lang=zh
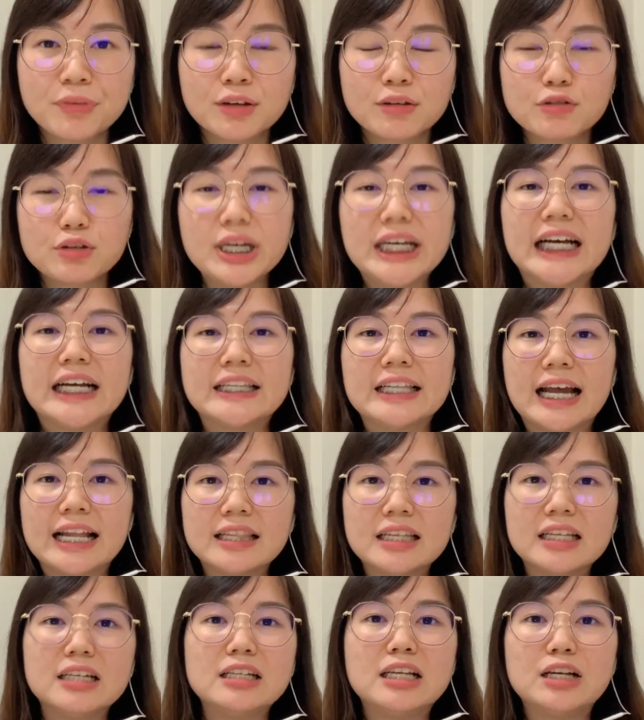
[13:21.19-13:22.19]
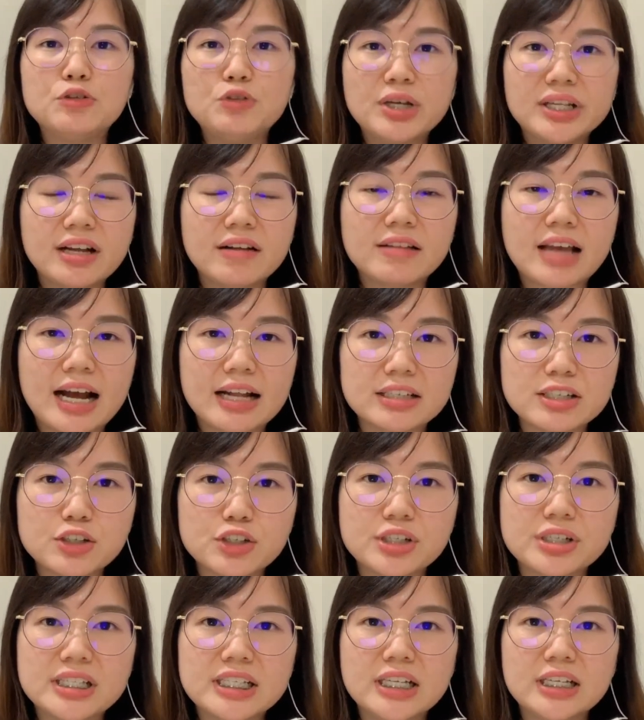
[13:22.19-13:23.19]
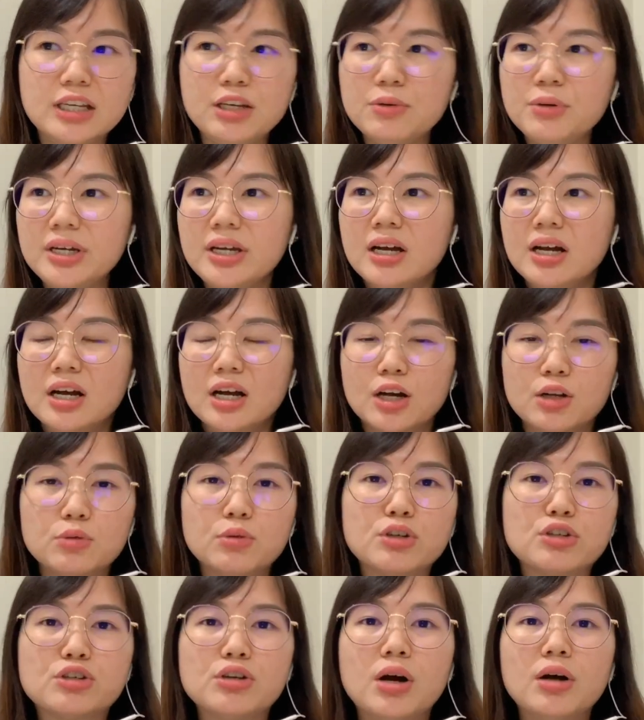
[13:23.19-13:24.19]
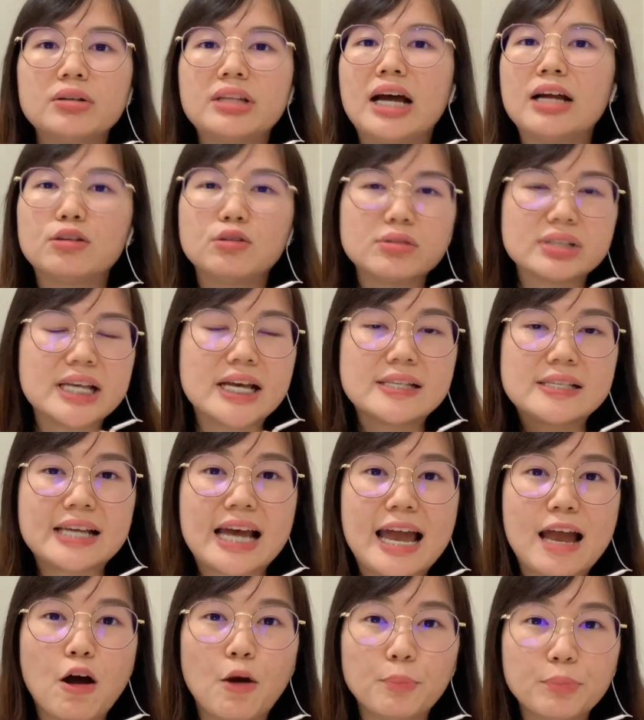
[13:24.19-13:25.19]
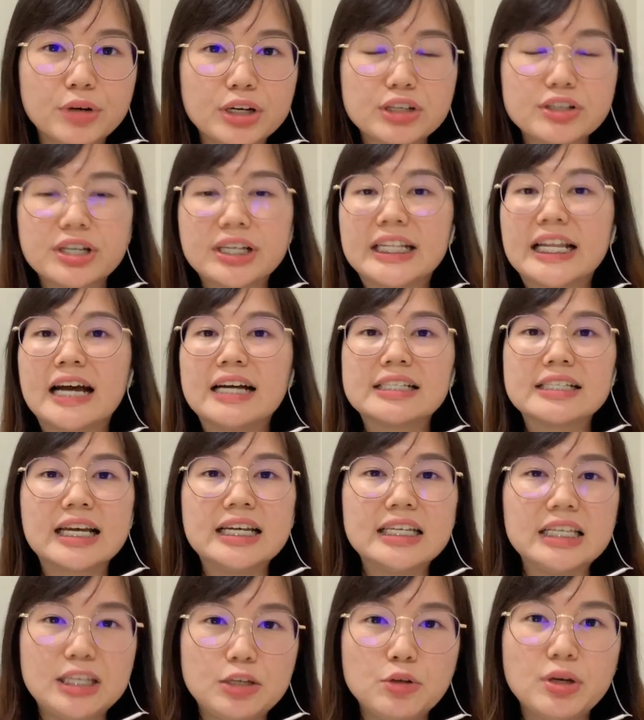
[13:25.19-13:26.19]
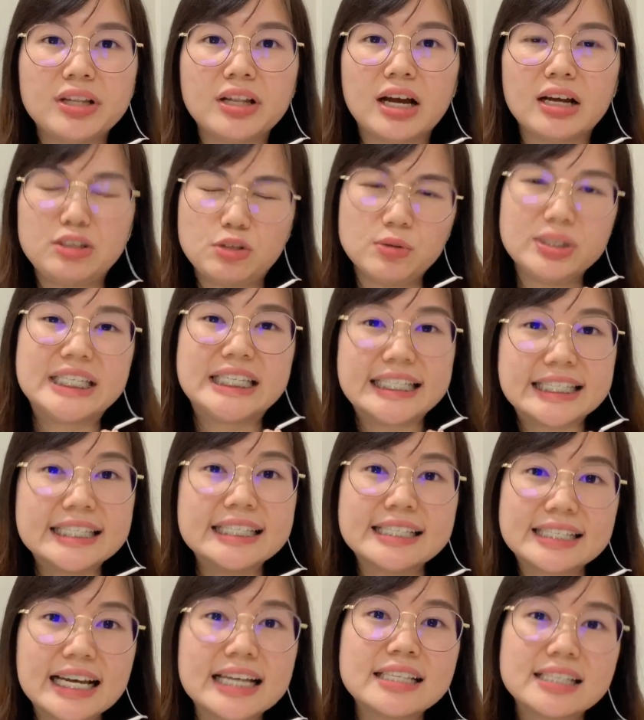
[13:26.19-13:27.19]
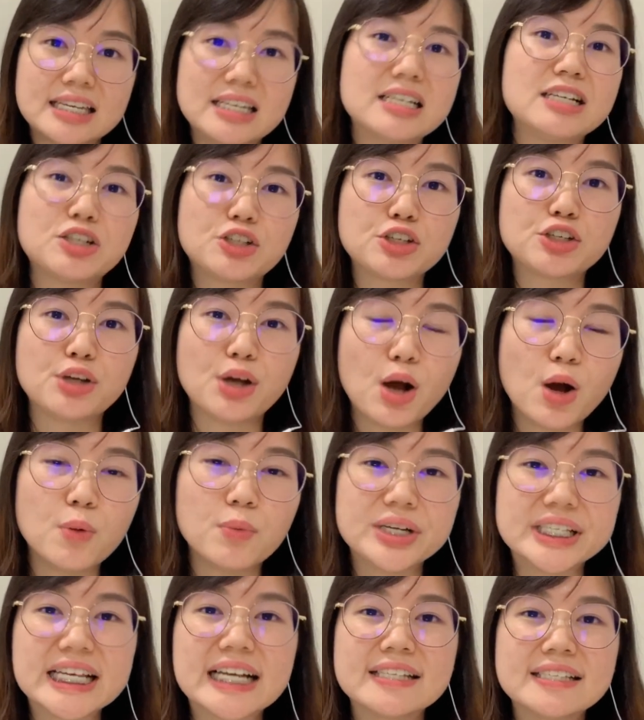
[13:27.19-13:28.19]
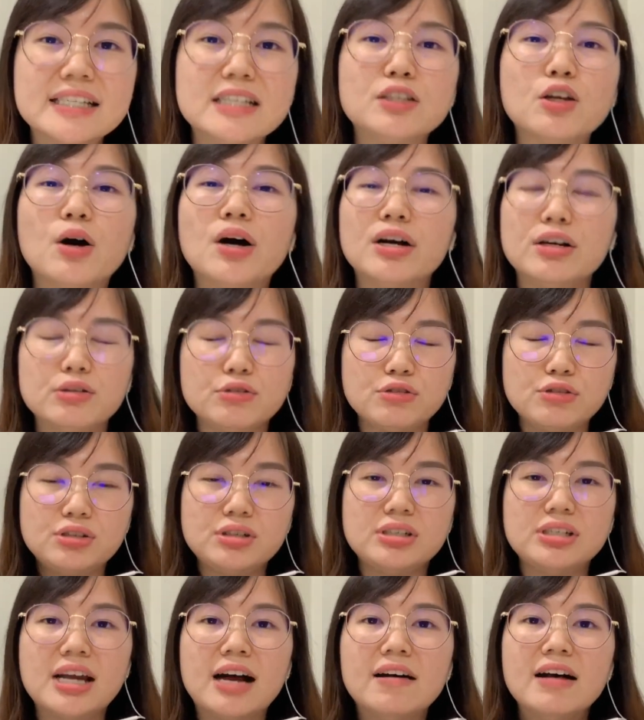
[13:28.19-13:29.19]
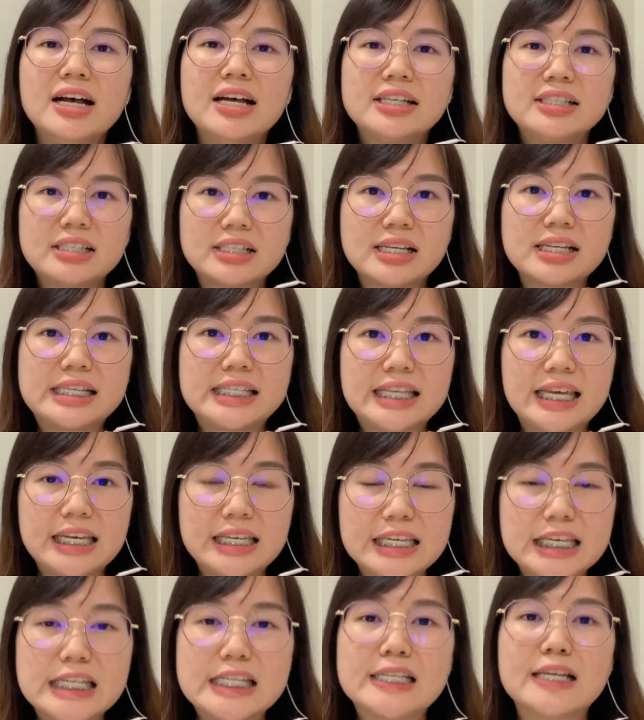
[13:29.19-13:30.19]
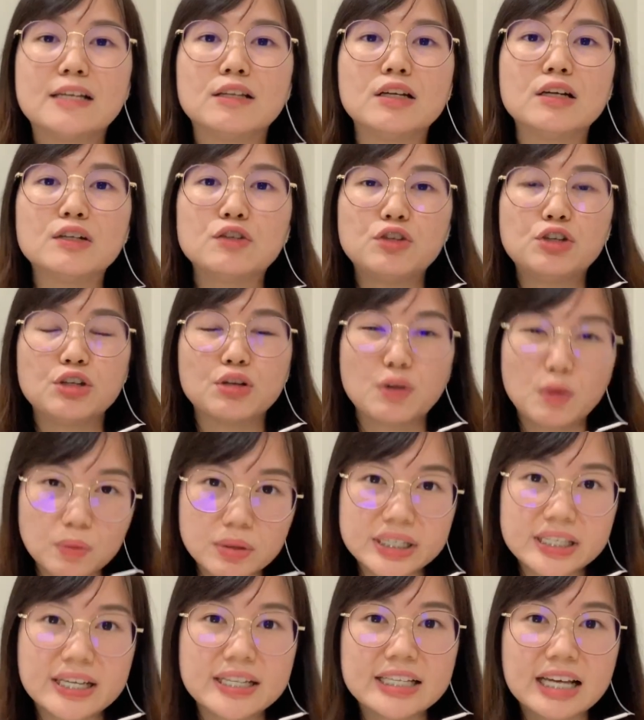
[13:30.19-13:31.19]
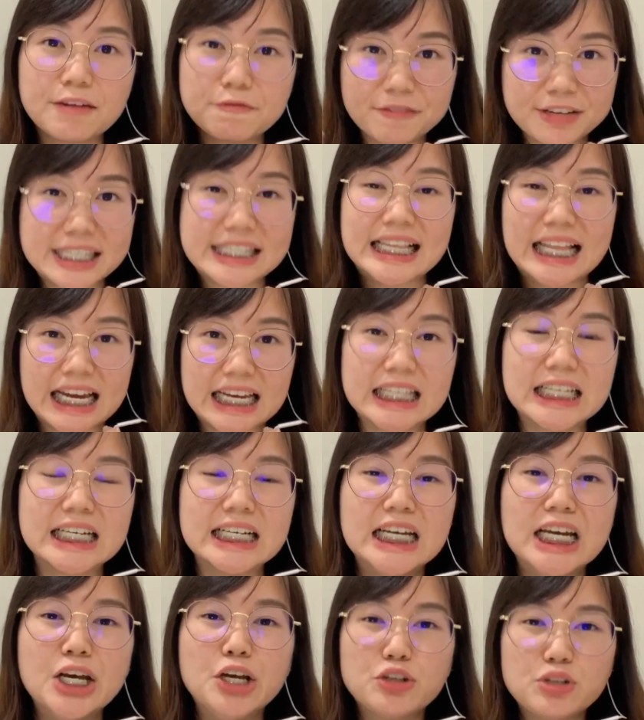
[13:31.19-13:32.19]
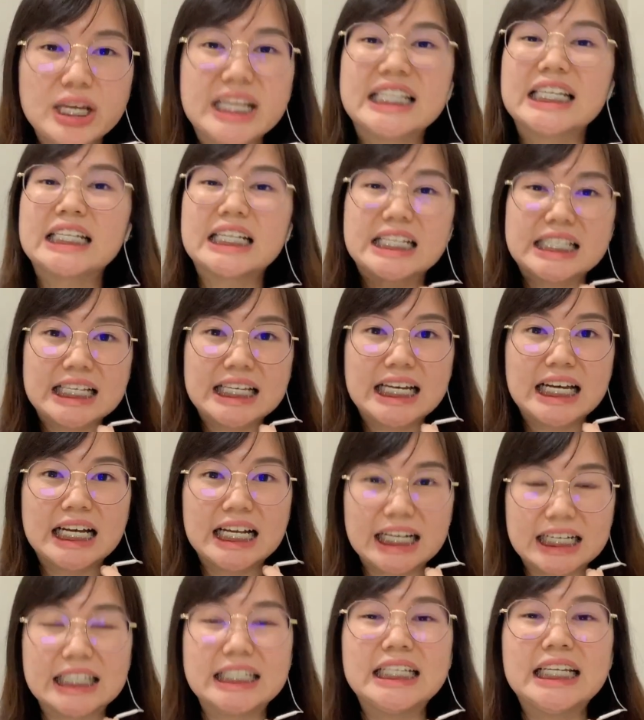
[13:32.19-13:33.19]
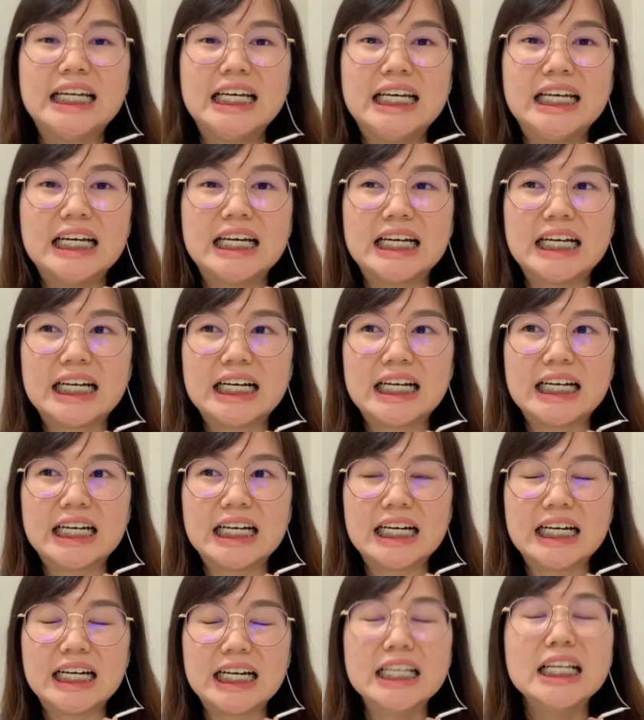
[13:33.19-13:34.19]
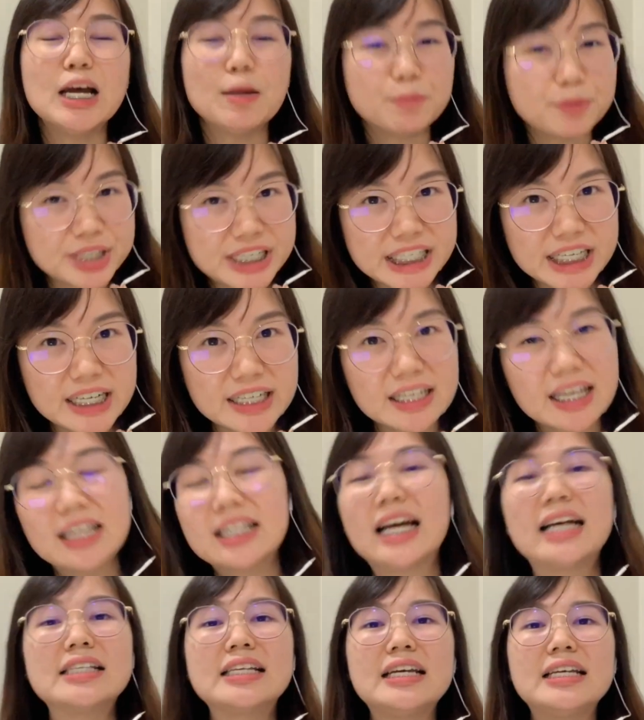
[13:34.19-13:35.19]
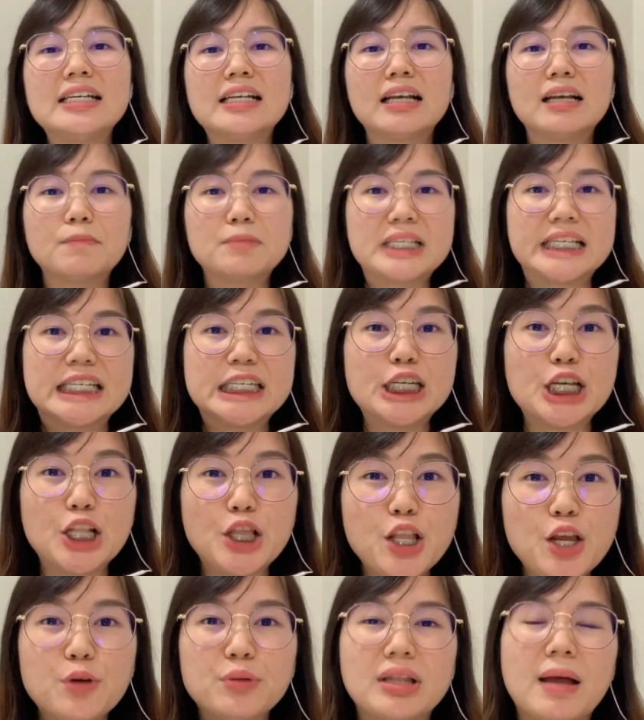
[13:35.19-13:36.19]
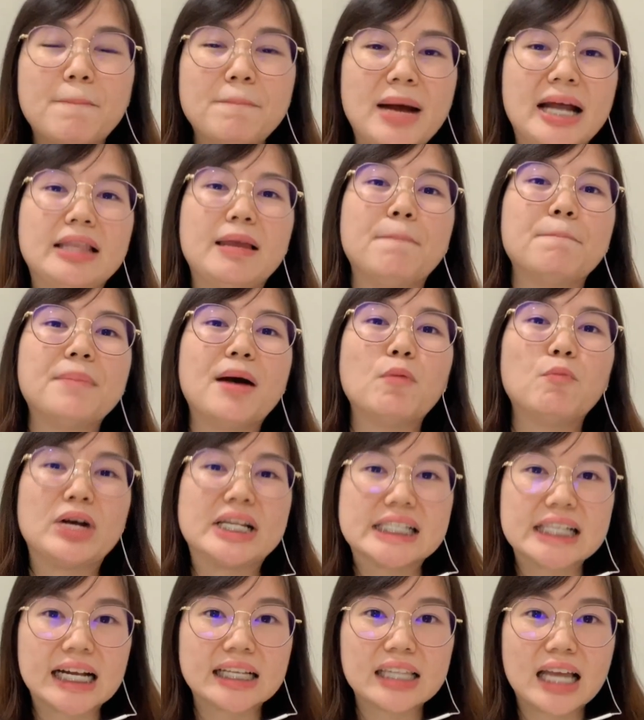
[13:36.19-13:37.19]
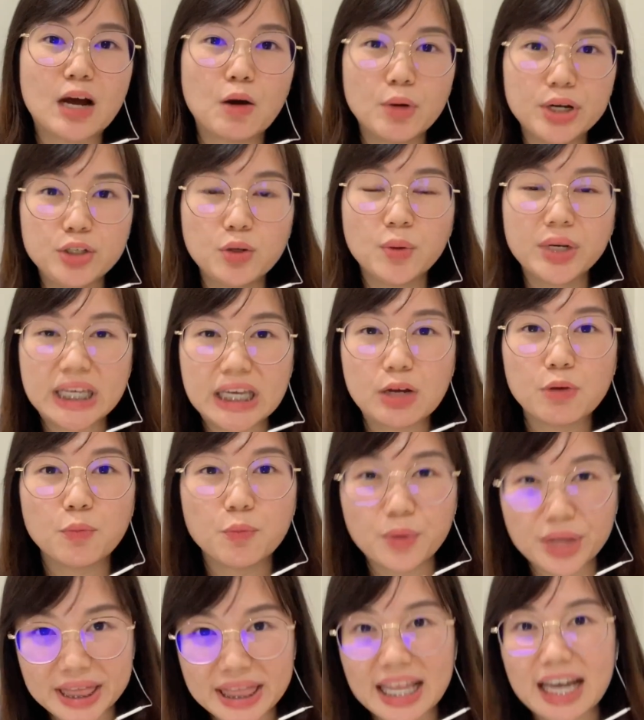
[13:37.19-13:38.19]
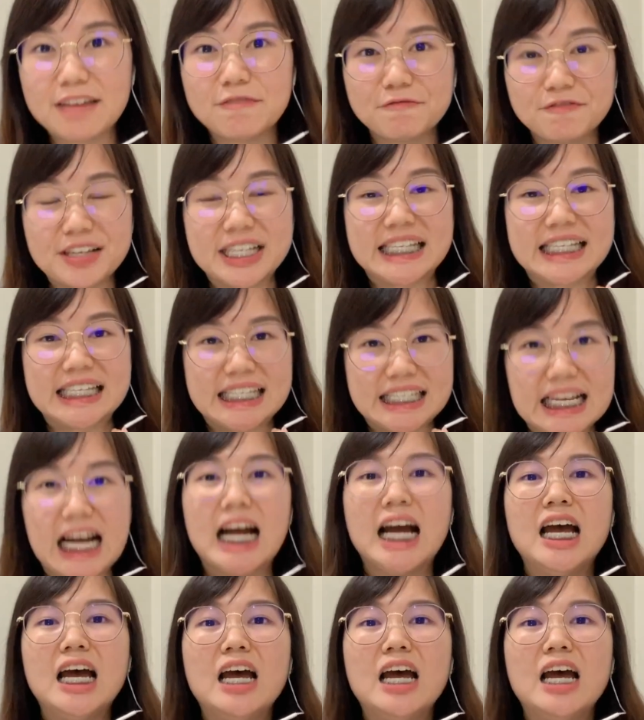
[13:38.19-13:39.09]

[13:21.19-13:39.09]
所以很难得能约到他的时间，因为很多时候他都在在 operation 啊，在医院啊，尤其是在这一个时候，我相信都很需要这些医生的去贡献在 first line 呢，所以真的是很呃很 appreciate 他在星期六的八点半晚上他会用英文来分享，